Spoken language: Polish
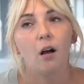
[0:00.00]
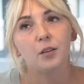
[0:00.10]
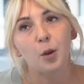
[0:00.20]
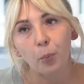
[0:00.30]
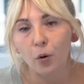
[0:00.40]

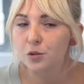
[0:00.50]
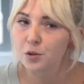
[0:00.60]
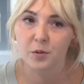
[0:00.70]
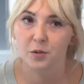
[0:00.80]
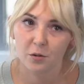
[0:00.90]
Nie
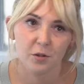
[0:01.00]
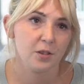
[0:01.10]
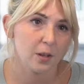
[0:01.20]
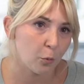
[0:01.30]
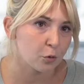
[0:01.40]
pochodzimy z rodzin
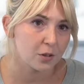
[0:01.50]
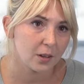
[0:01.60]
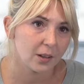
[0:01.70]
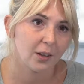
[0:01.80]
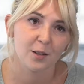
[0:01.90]

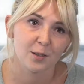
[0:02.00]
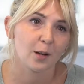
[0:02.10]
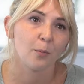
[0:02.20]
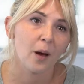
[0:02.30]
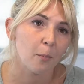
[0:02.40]
zamożnych i nie
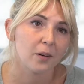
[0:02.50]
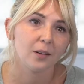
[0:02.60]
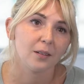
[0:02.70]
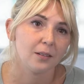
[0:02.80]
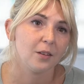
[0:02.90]

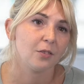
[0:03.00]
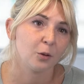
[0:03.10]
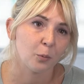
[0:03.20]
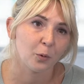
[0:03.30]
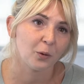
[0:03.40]
zarabiamy nie
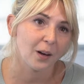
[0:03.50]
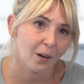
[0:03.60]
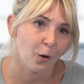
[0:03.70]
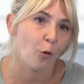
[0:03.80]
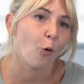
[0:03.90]
wiadomo
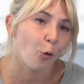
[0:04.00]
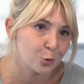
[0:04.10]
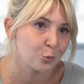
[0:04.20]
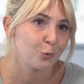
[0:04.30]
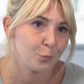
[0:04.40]
jakich
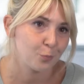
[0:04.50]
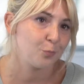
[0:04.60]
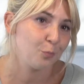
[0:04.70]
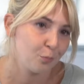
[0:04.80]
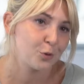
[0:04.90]
kokosów
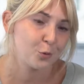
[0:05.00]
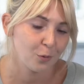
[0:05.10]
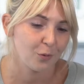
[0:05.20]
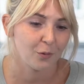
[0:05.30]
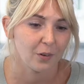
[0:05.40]

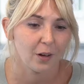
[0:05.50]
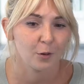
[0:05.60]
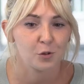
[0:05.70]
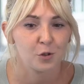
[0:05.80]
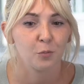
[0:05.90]
przysłowiowych, jak
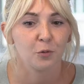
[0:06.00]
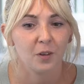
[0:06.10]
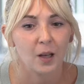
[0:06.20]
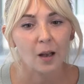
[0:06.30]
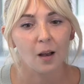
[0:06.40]
to się mówi,